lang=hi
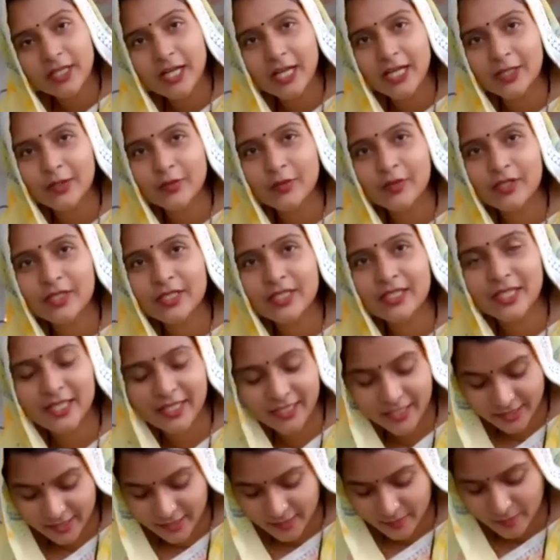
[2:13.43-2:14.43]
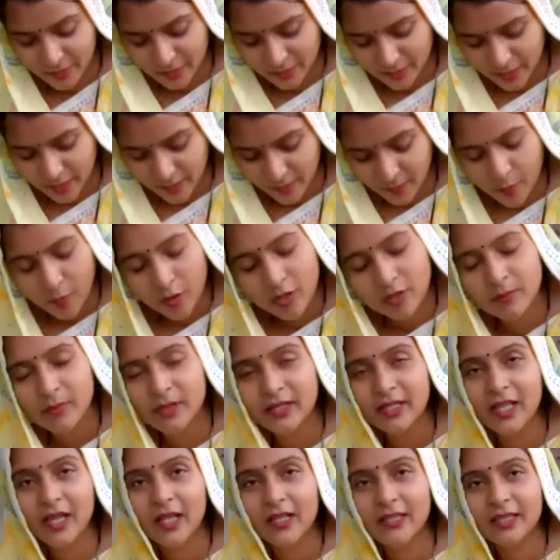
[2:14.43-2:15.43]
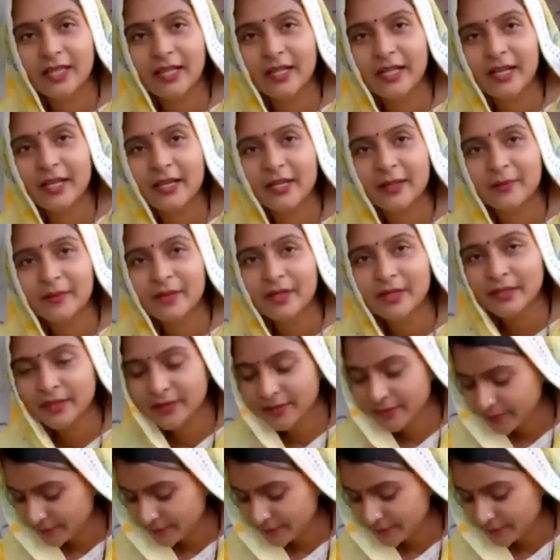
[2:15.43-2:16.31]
दिखाती हूँ किस तरीके से बनता है बहुत बढ़िया लगता है खाने में